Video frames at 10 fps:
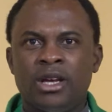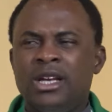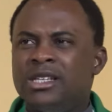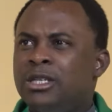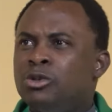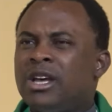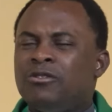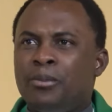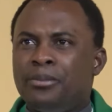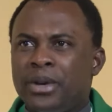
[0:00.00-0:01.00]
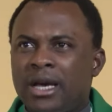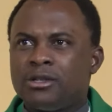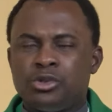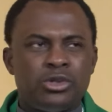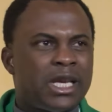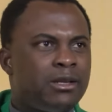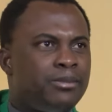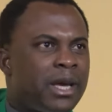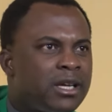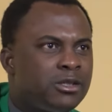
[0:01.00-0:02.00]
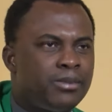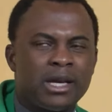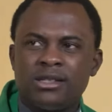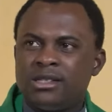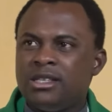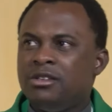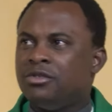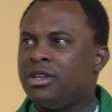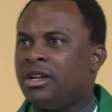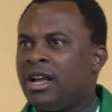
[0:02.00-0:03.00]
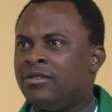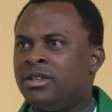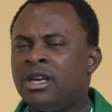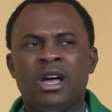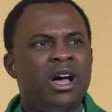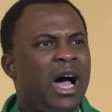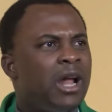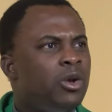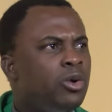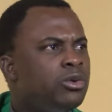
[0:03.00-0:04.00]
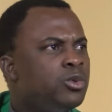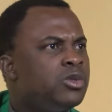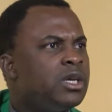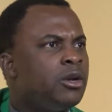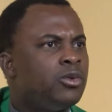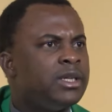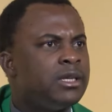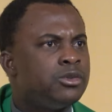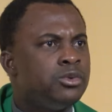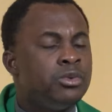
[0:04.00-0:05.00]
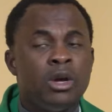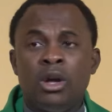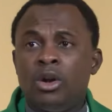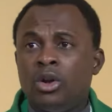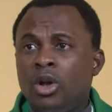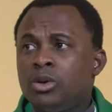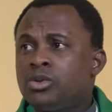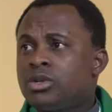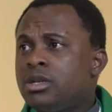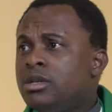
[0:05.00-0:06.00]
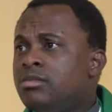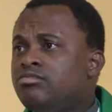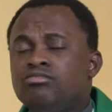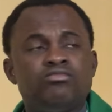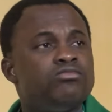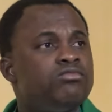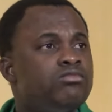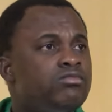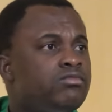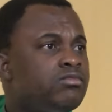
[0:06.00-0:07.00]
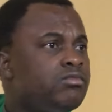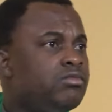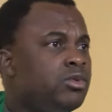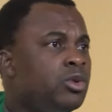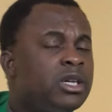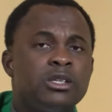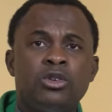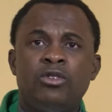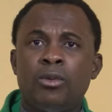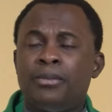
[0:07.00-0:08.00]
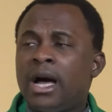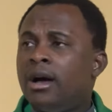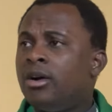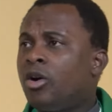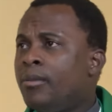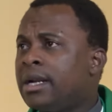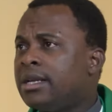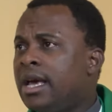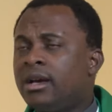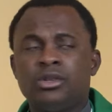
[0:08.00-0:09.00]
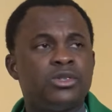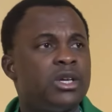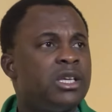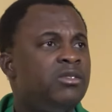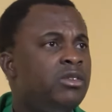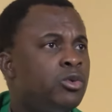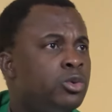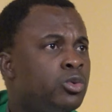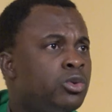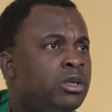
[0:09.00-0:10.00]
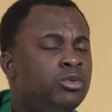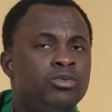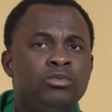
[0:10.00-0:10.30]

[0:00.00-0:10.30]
Si nous avons perdu cette perspective de la vie, alors nous serons déçus lorsque nous ne recevons pas un commentaire de ceux qui vivent autour de nous.